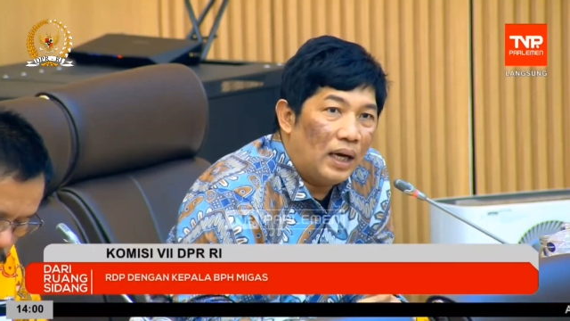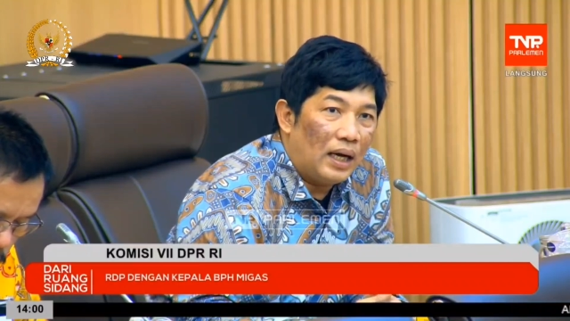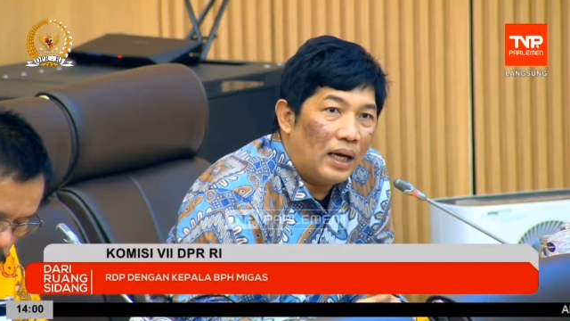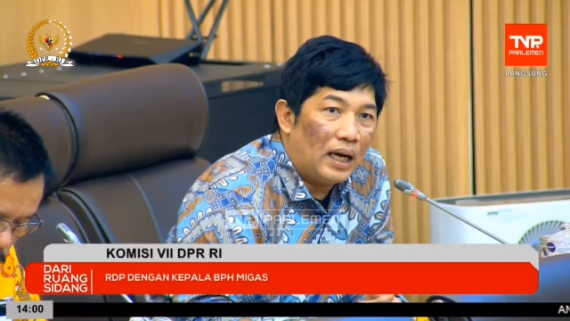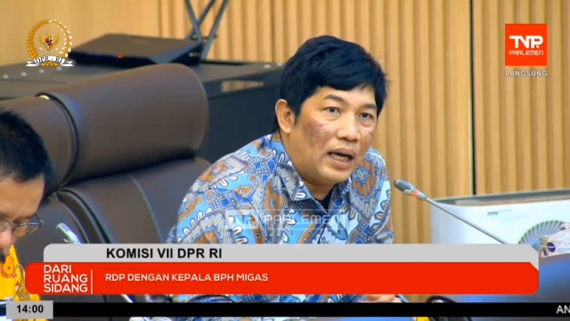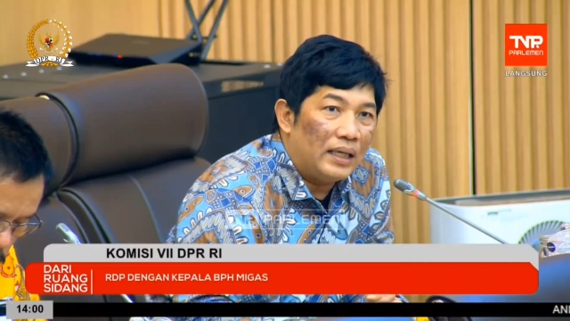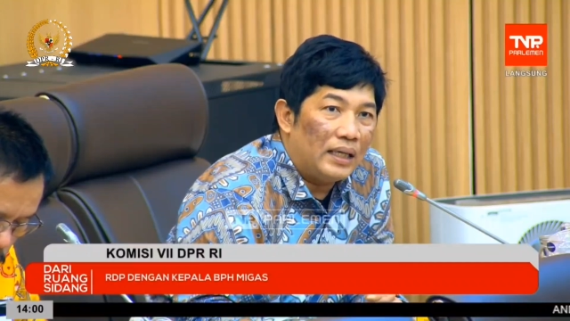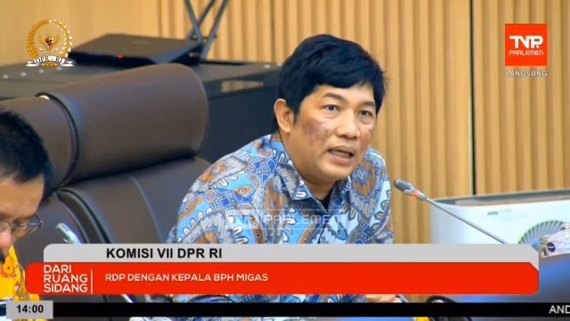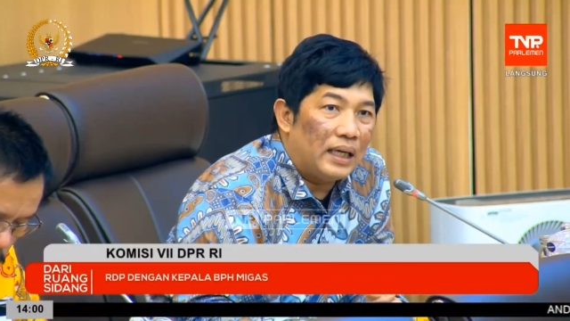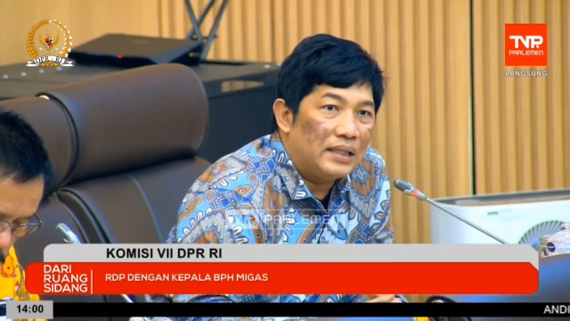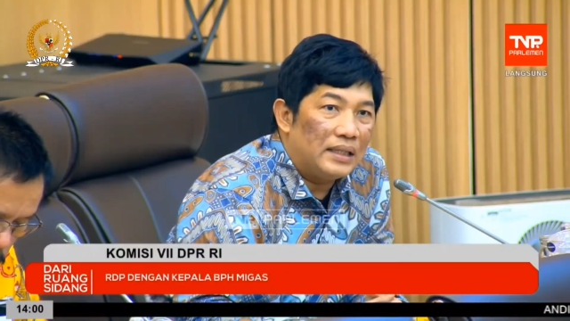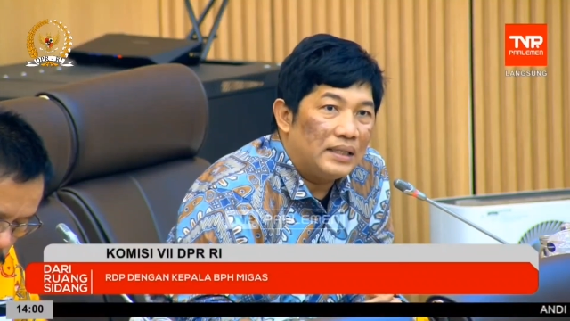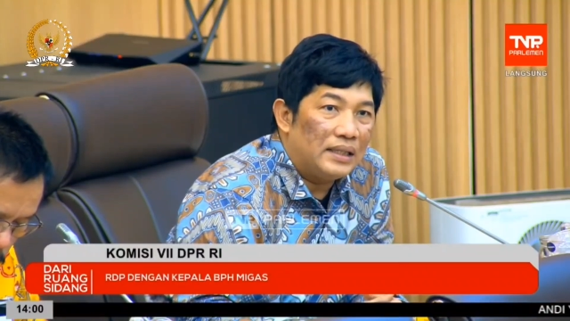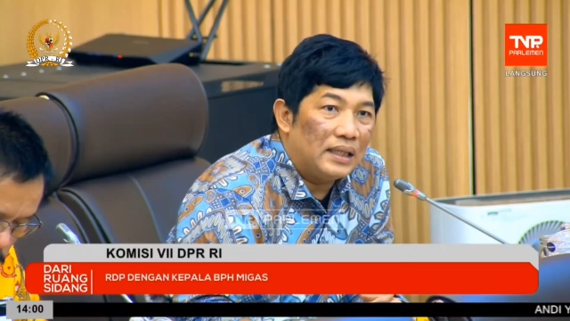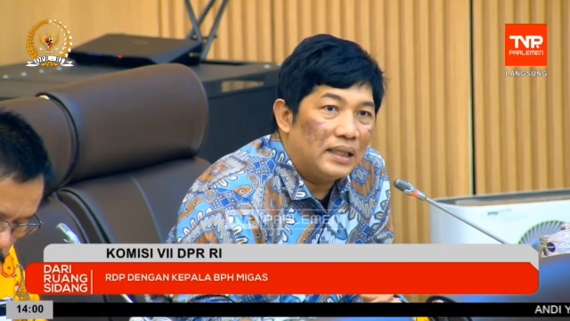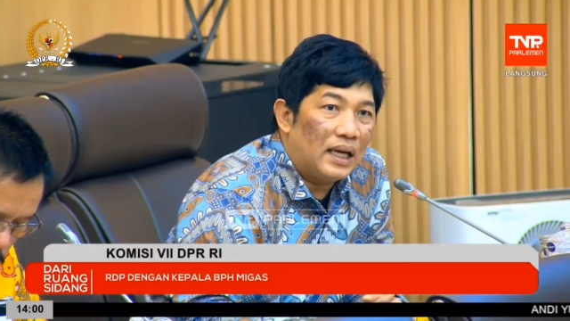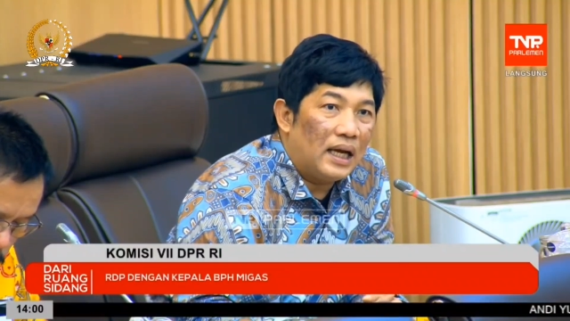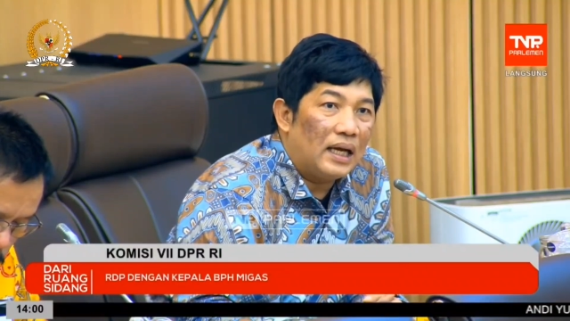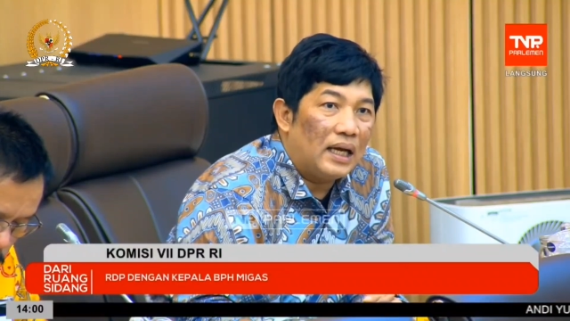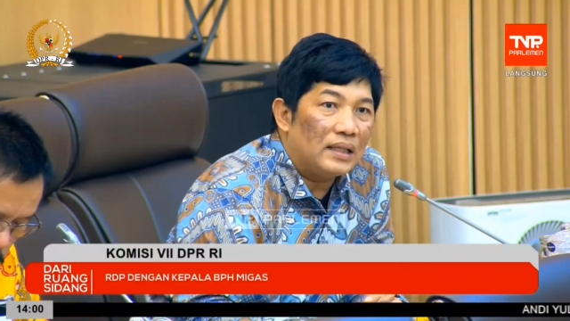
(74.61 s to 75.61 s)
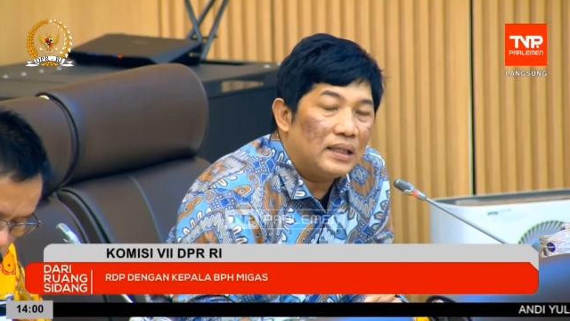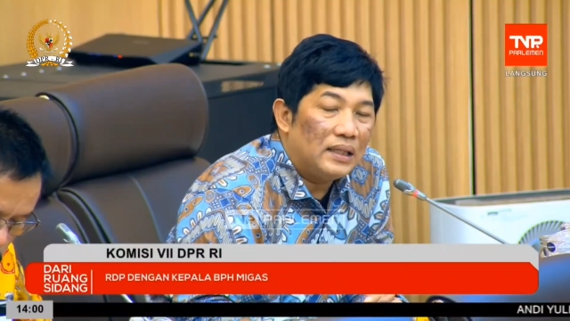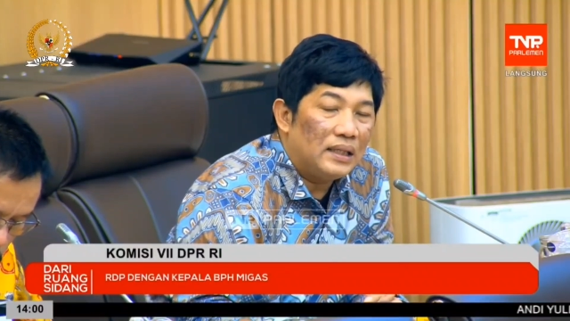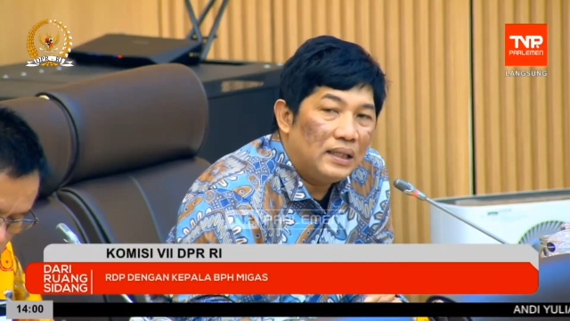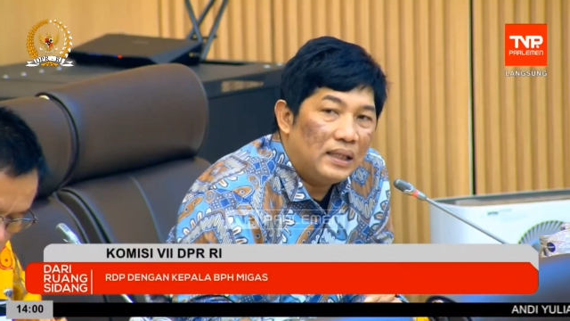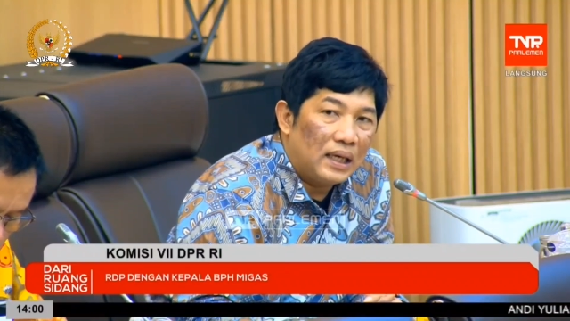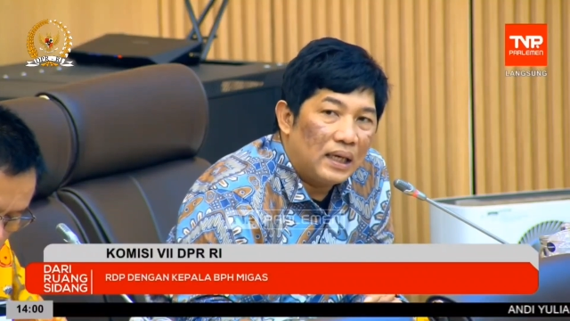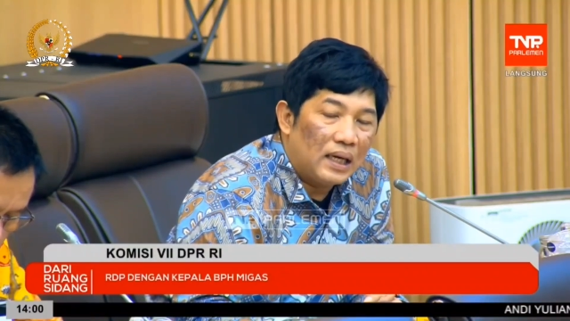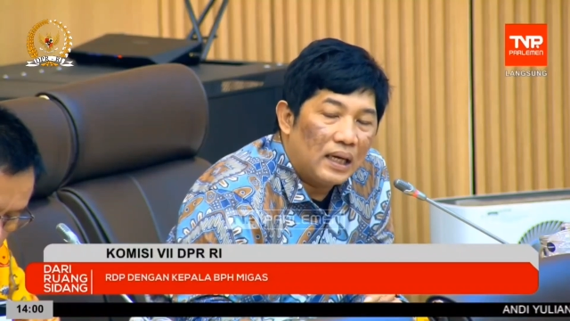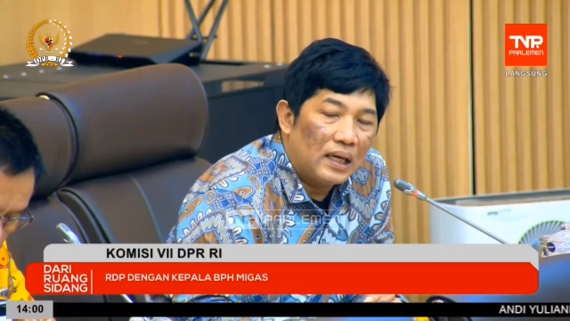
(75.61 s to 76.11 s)
ada istilah
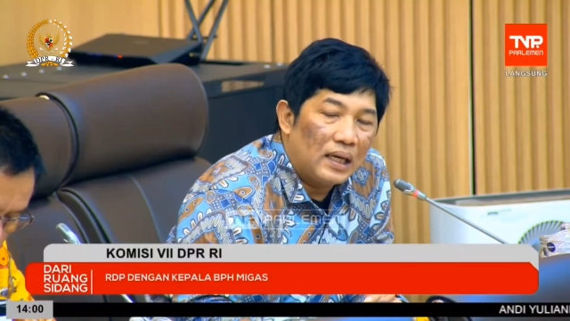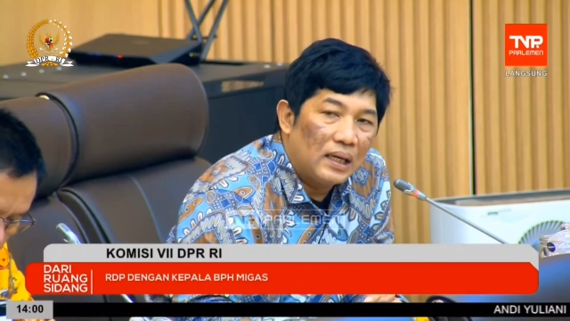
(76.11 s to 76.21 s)
A3.